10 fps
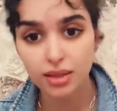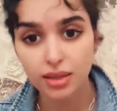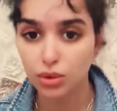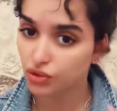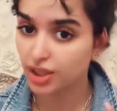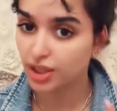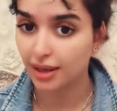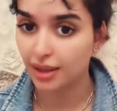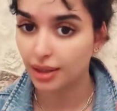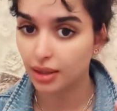تغزلوا في
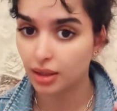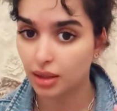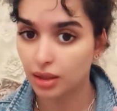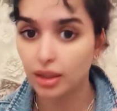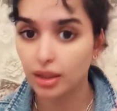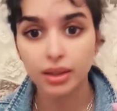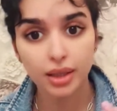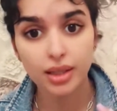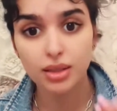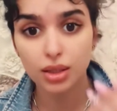شعري
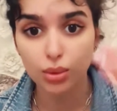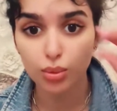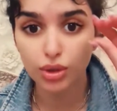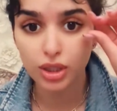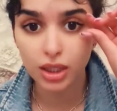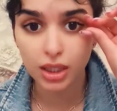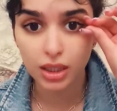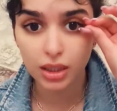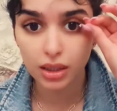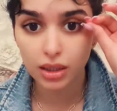تغزلوا
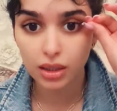بوجهي